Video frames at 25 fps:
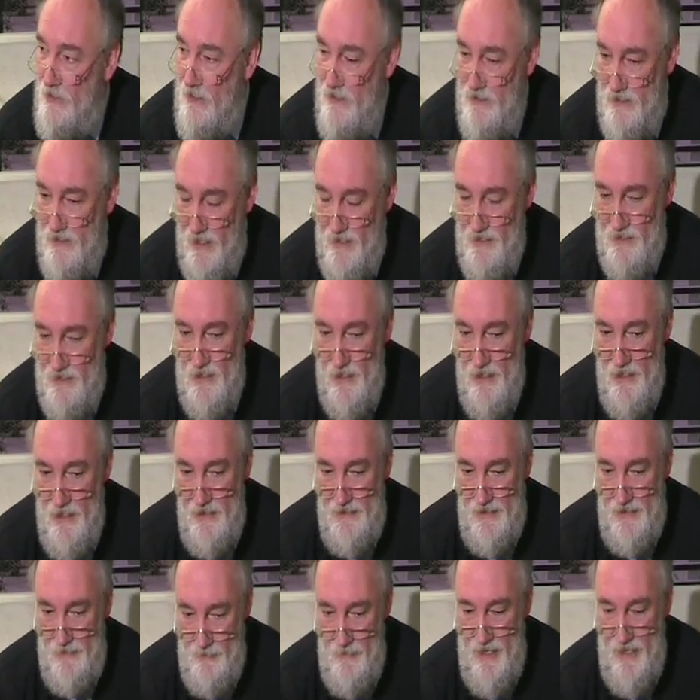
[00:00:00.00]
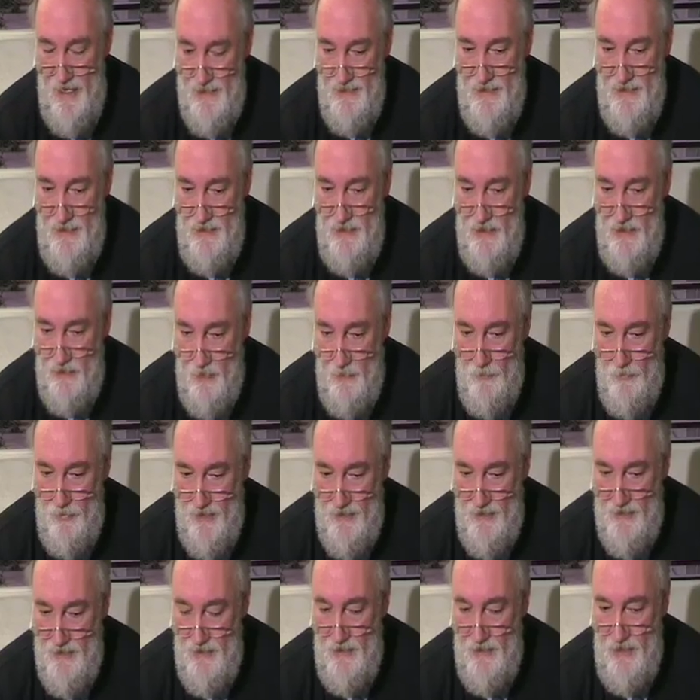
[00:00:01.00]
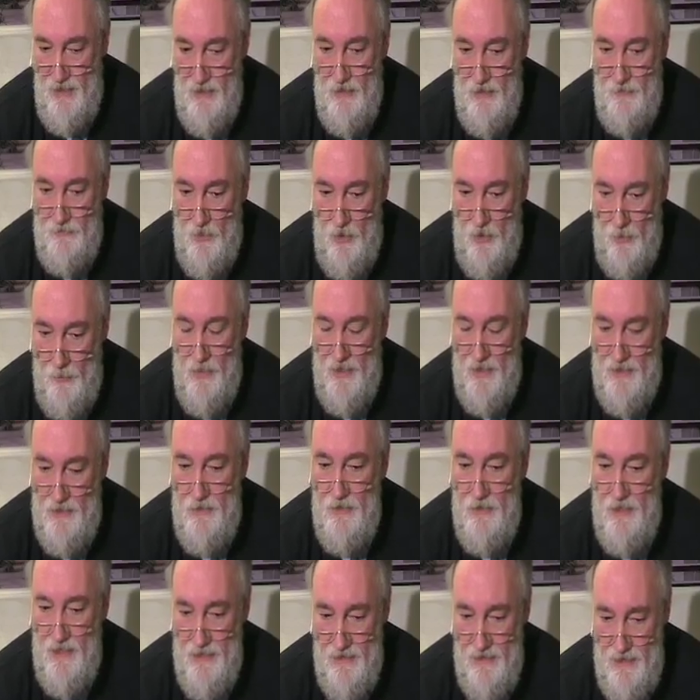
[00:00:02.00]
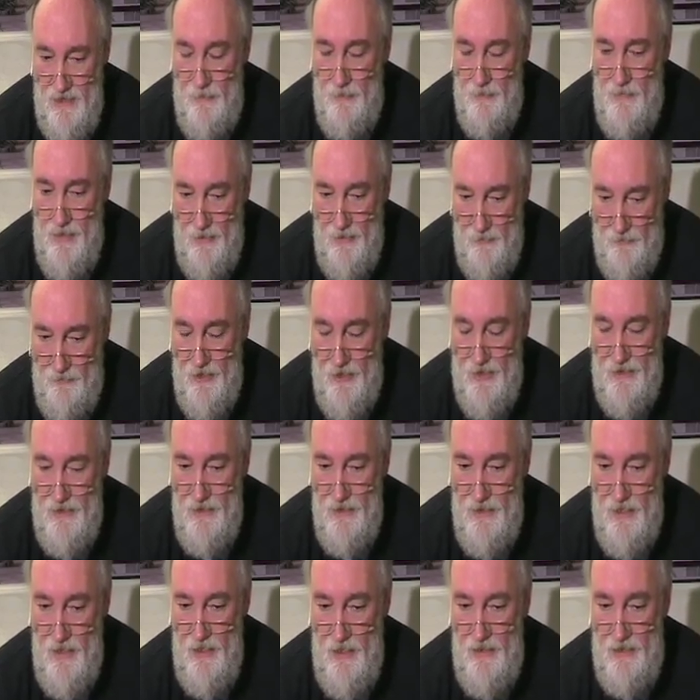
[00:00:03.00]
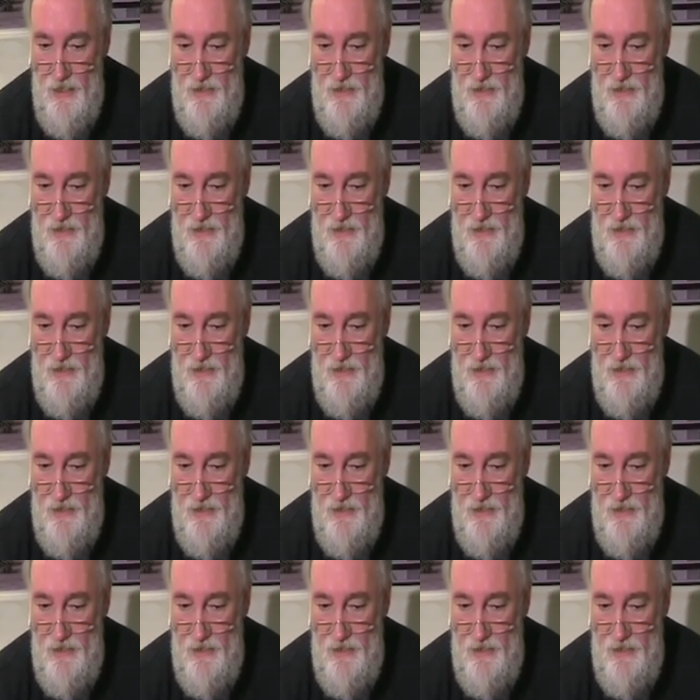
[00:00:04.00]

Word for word: Das heißt, je mehr Sie die Komplexität auf der operationalen Ebene erfinden,